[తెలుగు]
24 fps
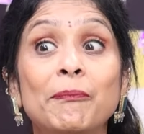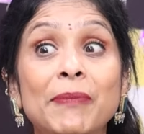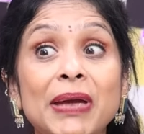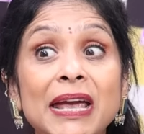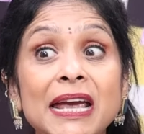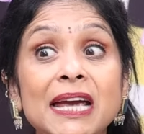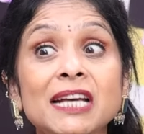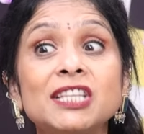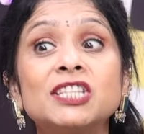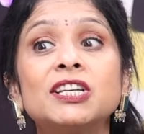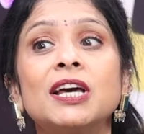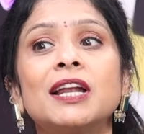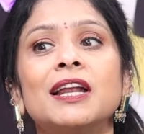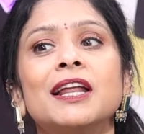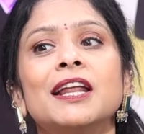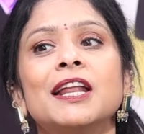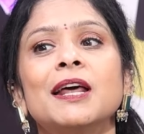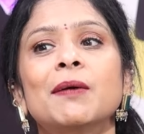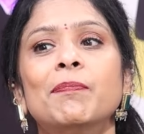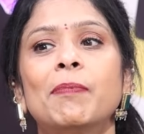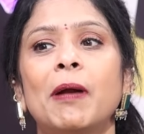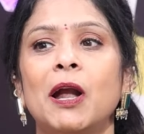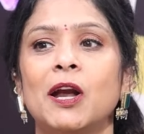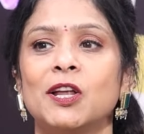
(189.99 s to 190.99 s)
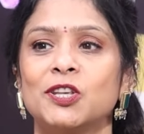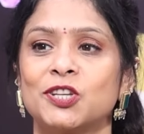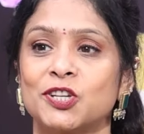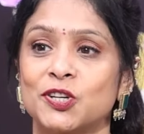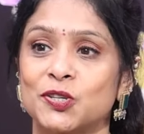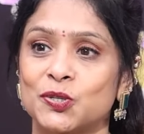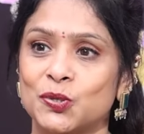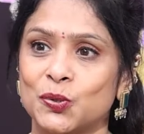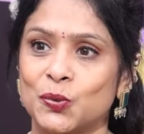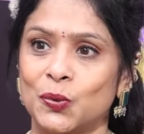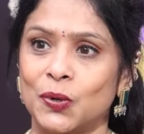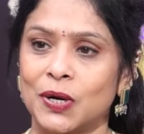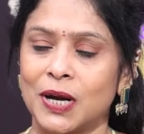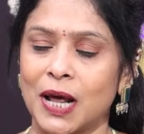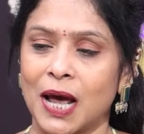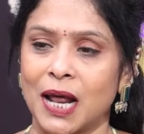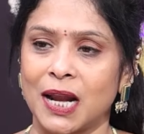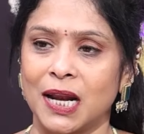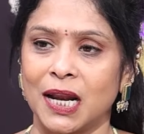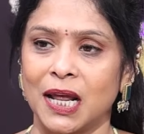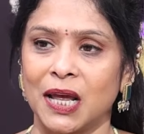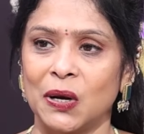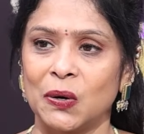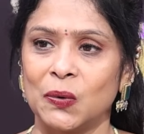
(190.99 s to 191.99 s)
మీ చెల్లెనే పెళ్లి
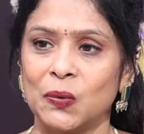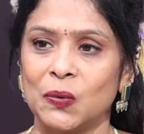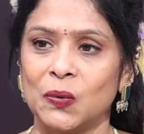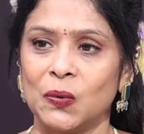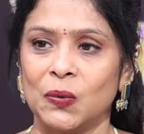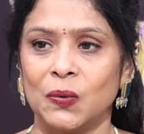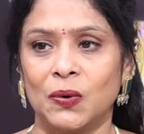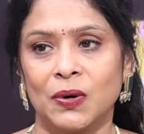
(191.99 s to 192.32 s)
చేసుకుంటాను నేను